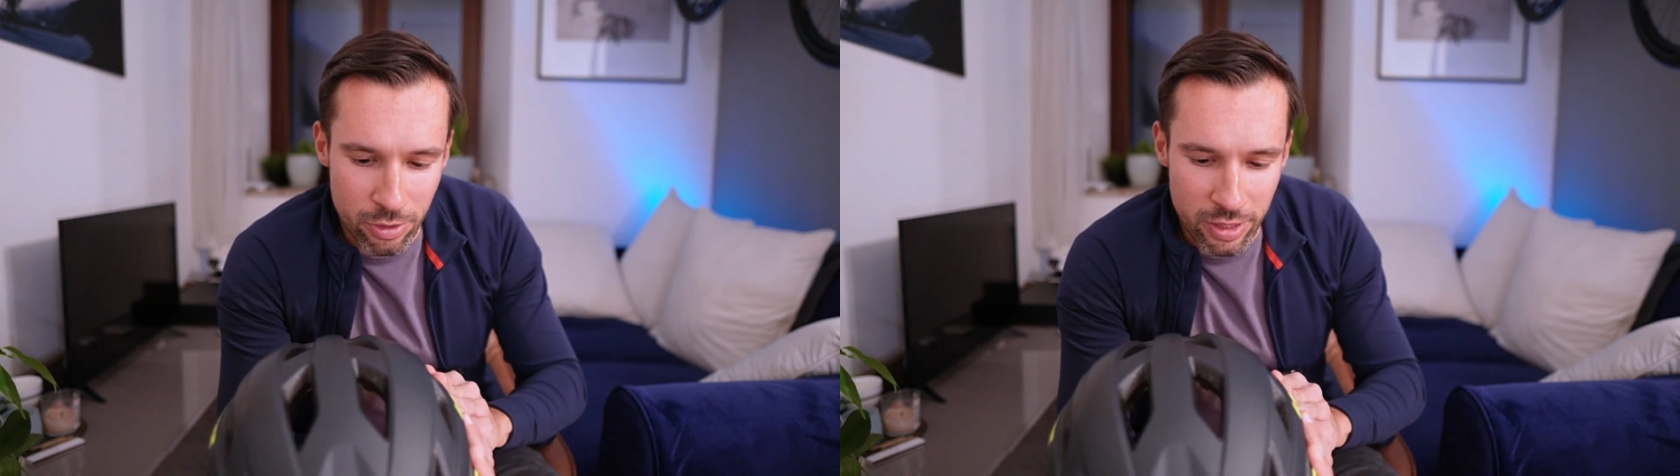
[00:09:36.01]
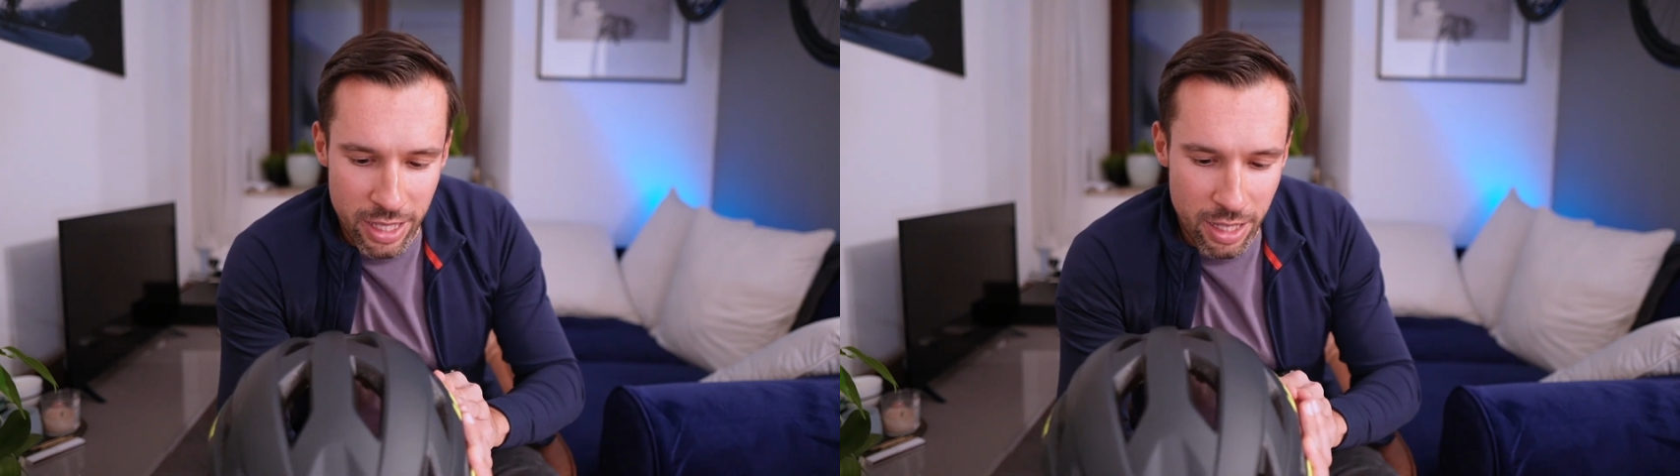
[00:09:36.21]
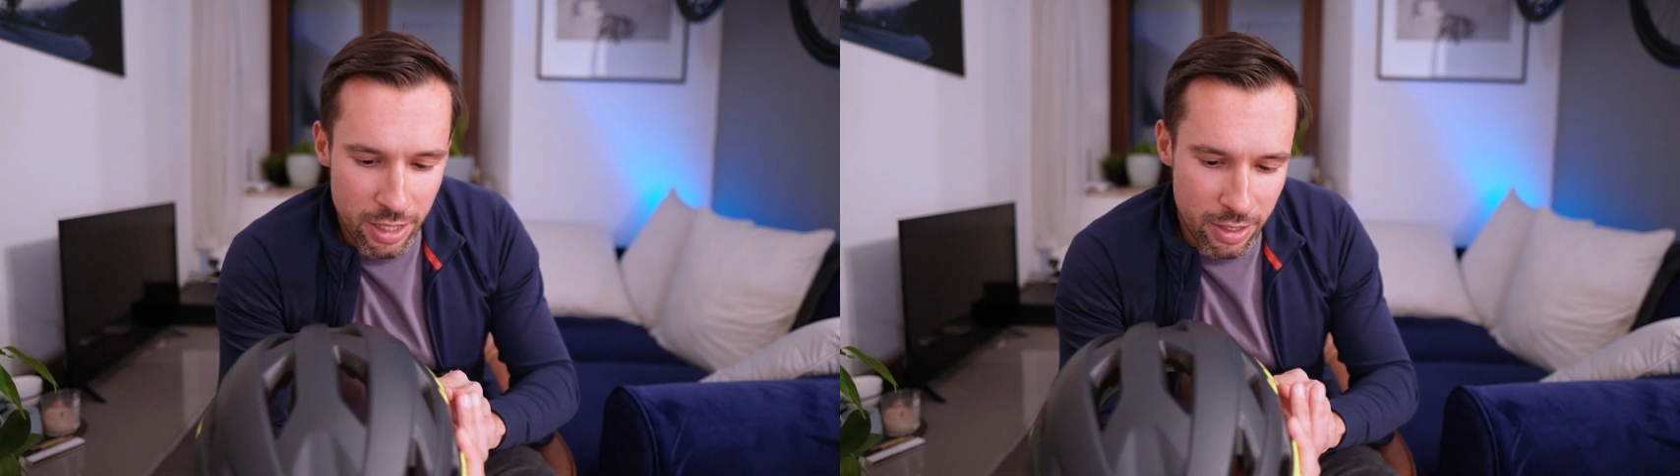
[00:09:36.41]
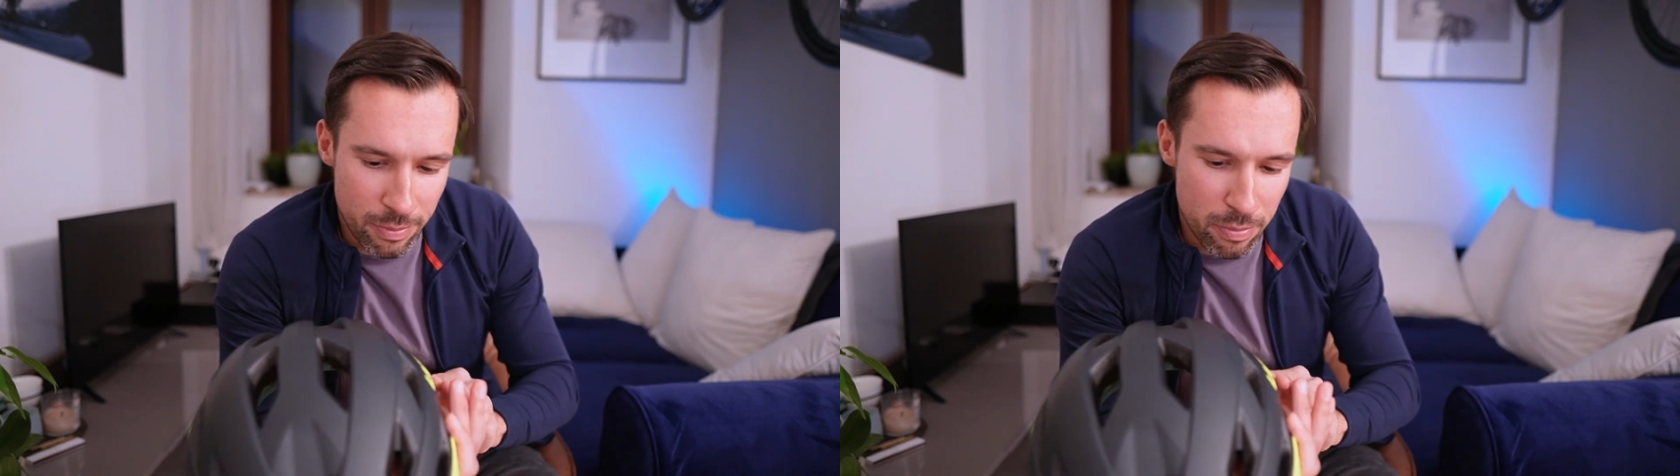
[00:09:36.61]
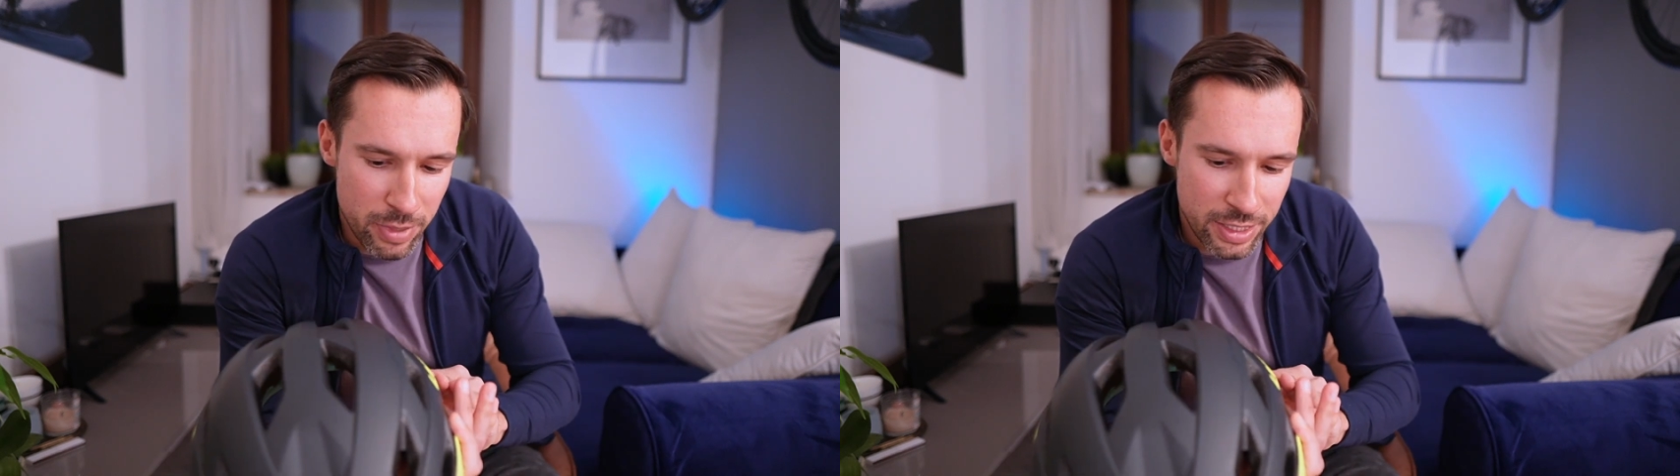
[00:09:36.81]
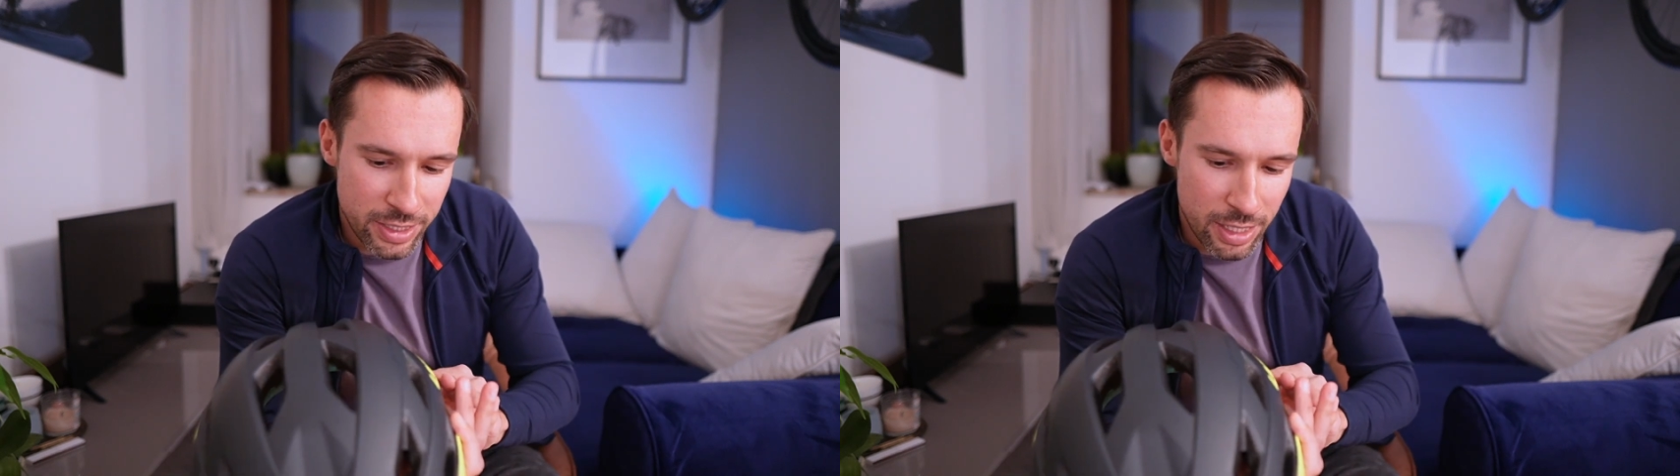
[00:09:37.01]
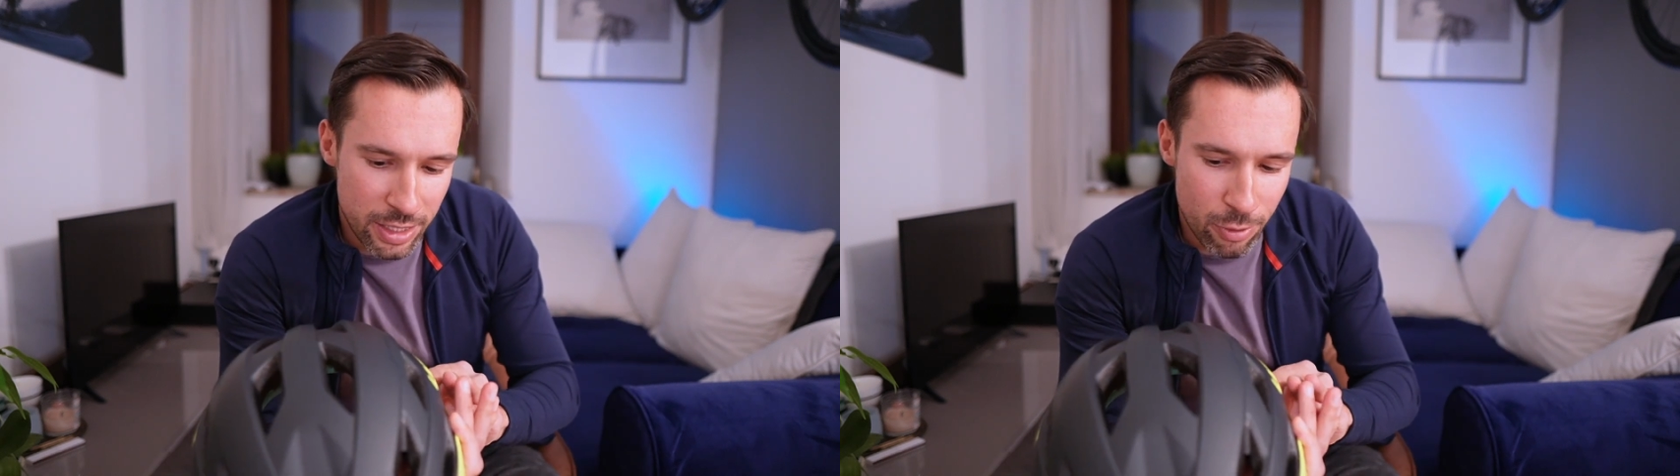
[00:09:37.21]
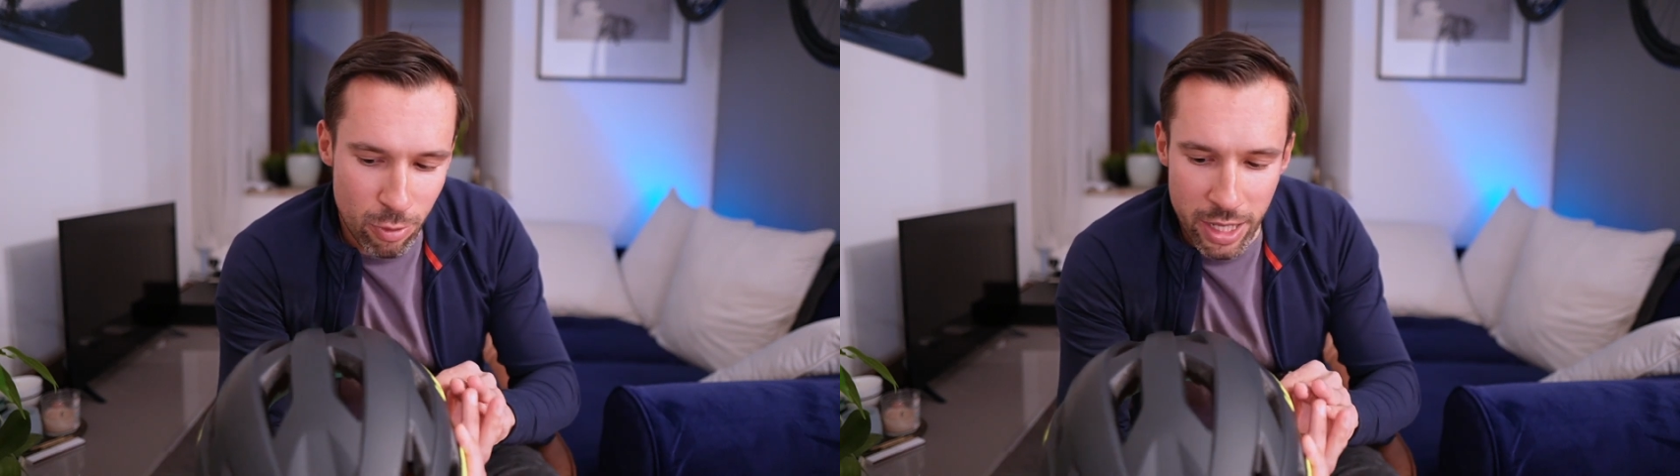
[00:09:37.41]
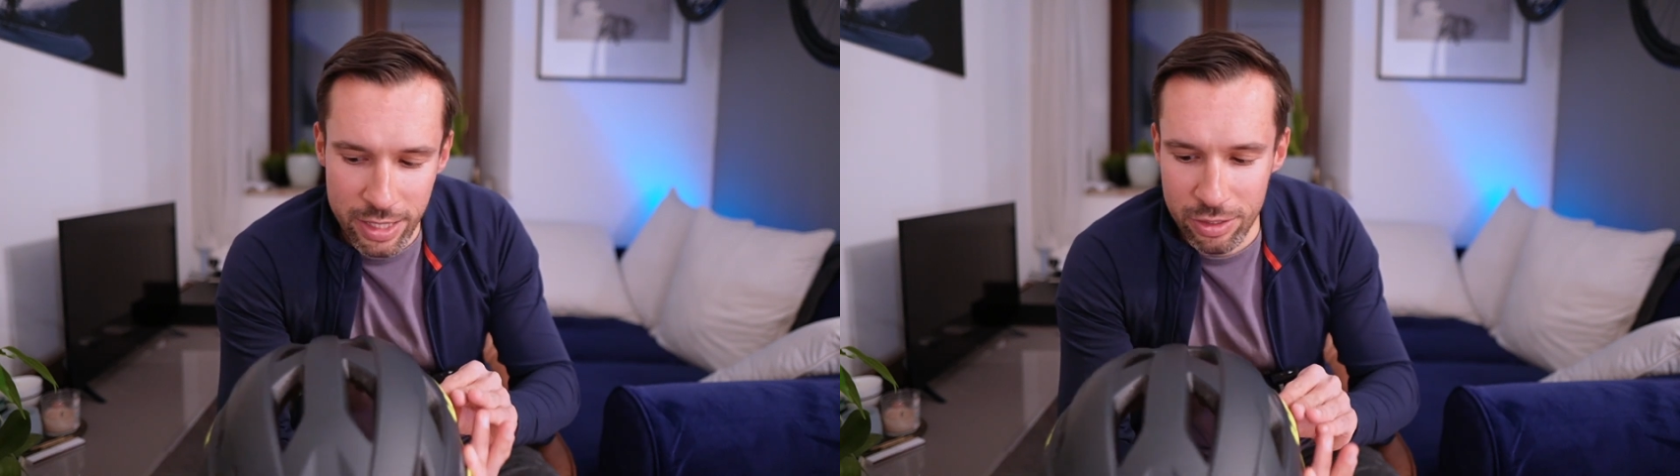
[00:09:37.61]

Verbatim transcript: no to te miejsca na te okulary